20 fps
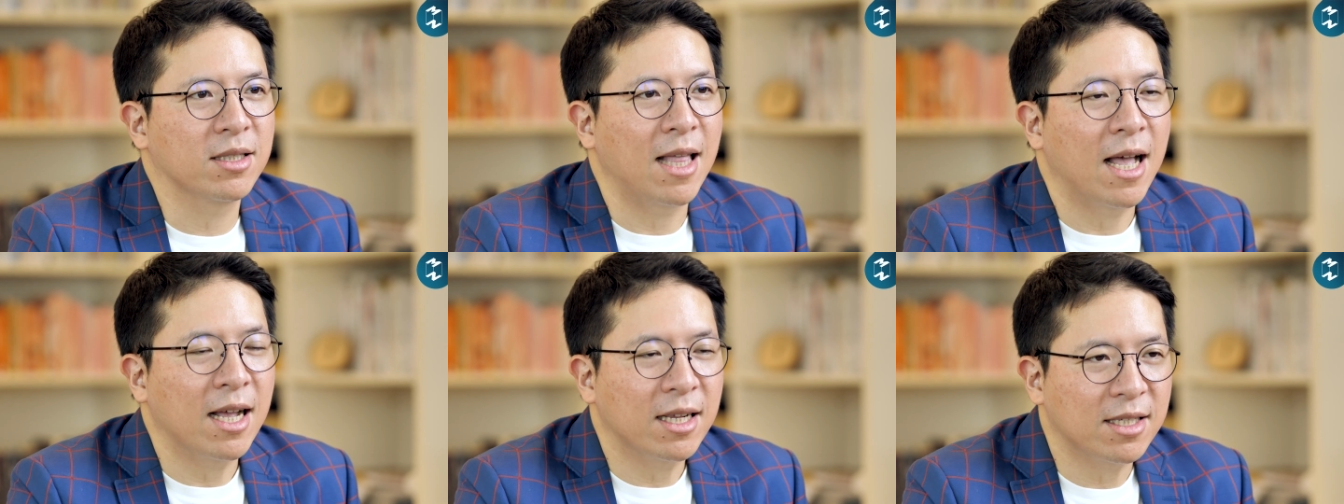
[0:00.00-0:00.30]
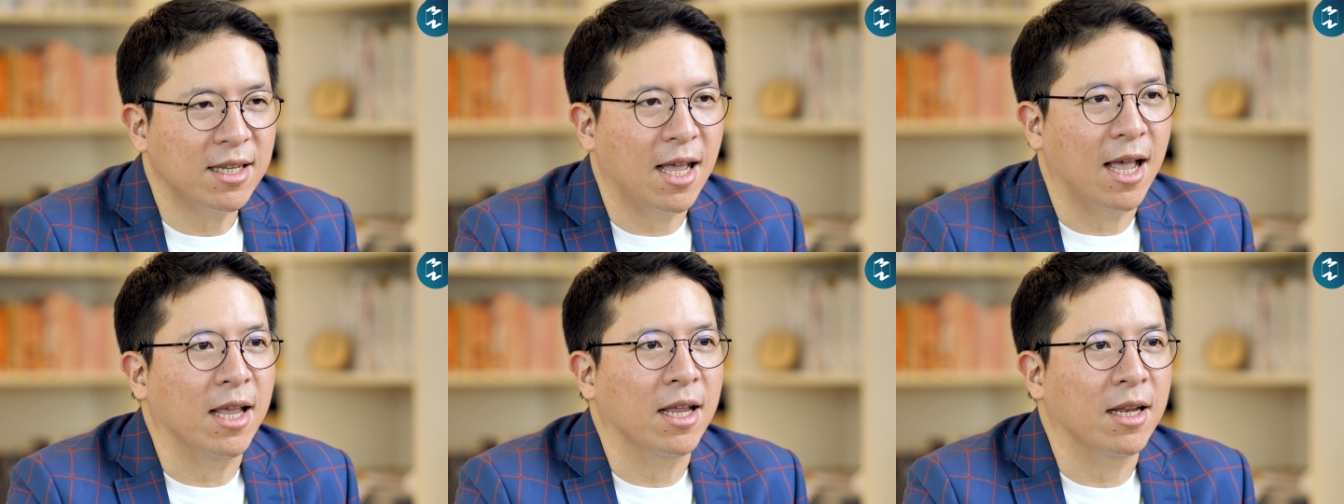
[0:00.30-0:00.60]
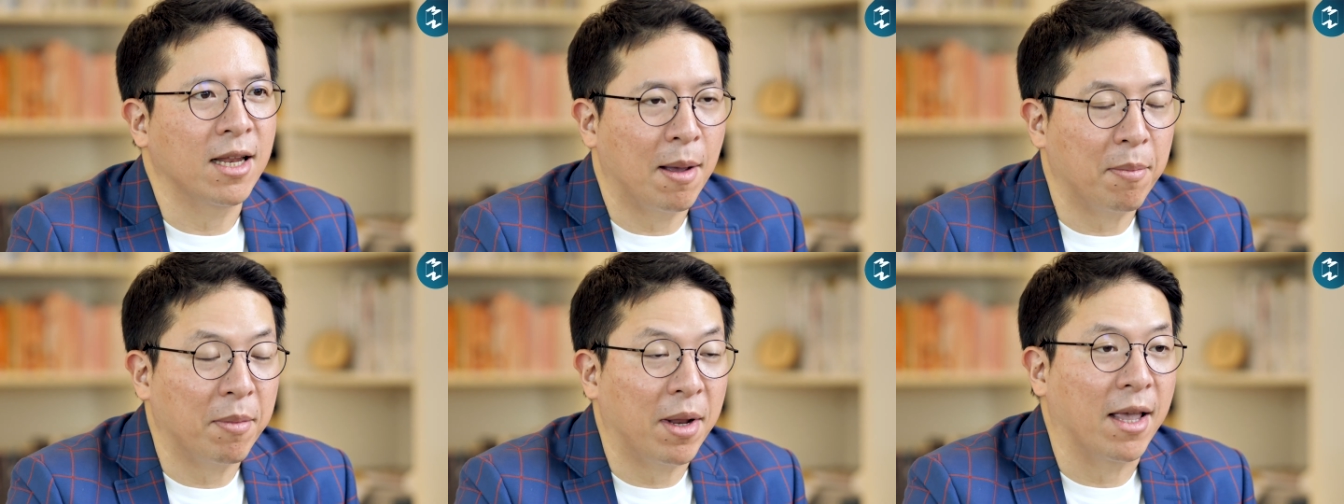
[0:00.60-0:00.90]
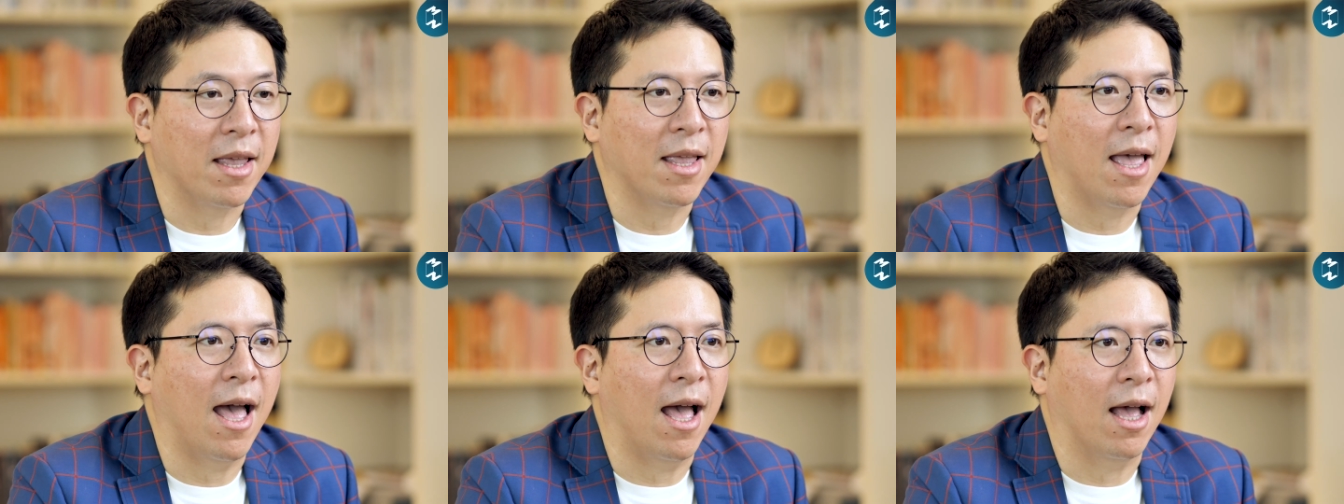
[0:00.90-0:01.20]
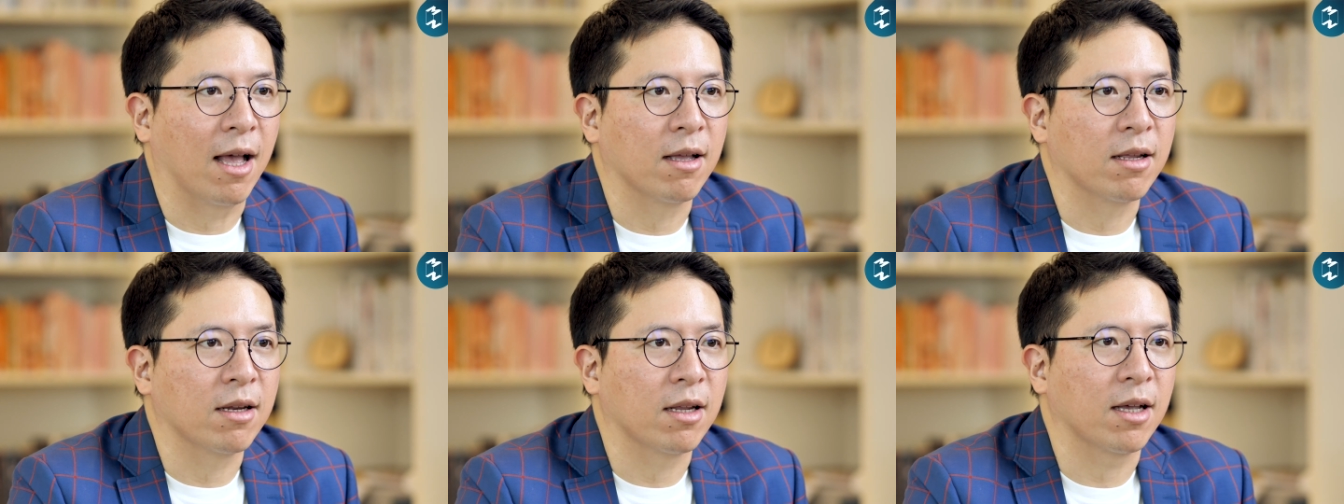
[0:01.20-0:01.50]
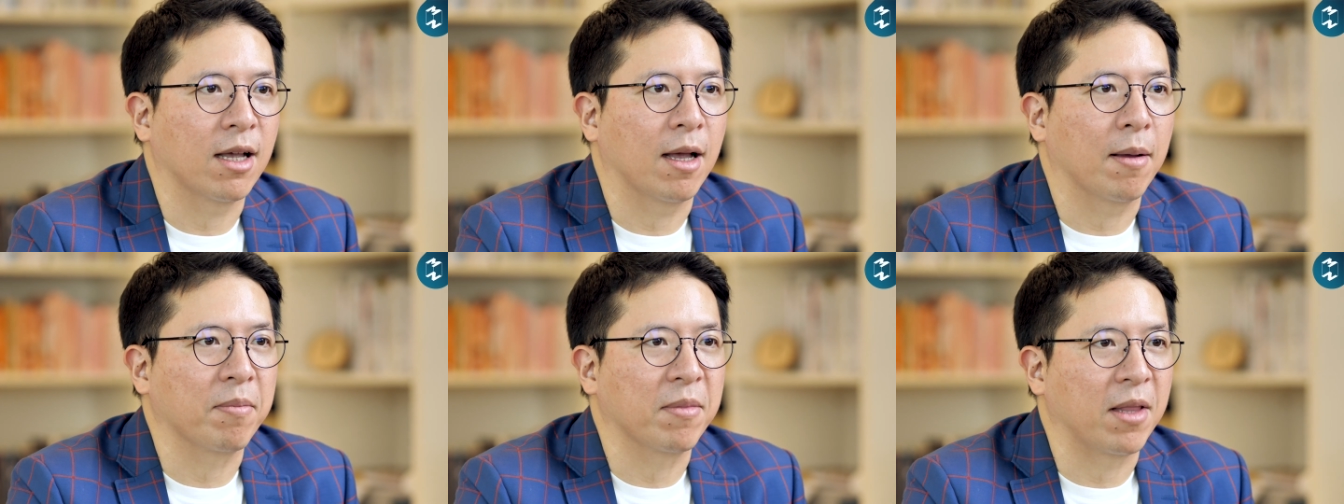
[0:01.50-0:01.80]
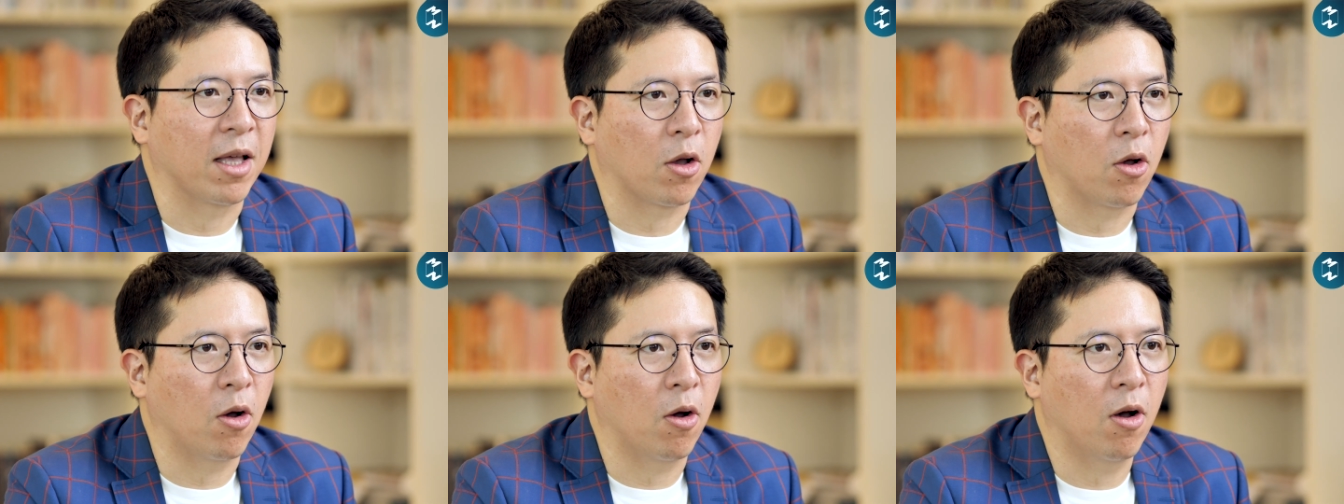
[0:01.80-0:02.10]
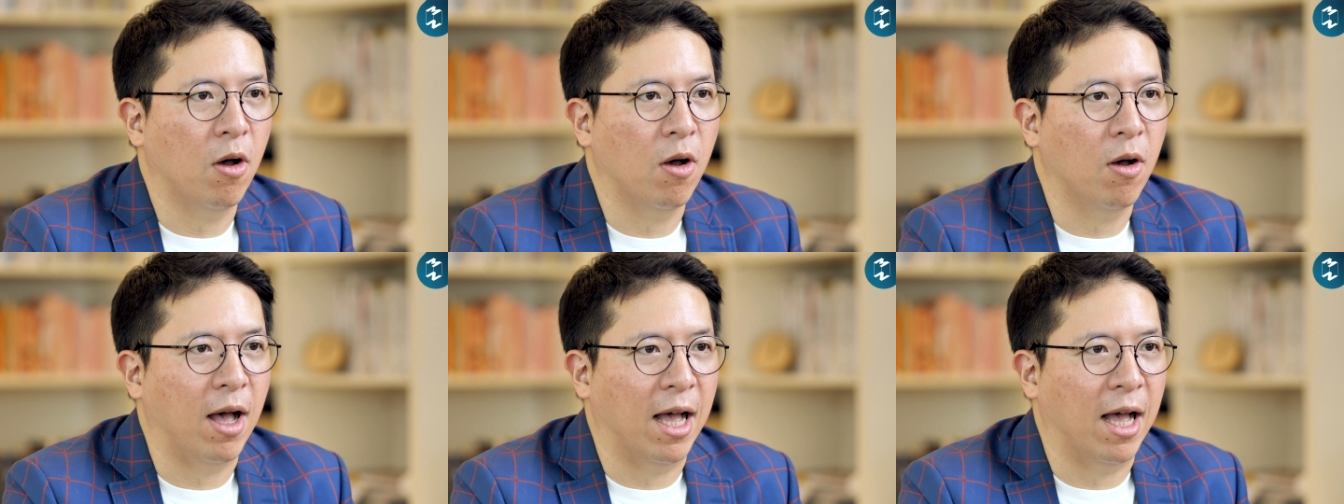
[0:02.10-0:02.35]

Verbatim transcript: ตั้งใจทำหลายอย่างนะครับแต่ก็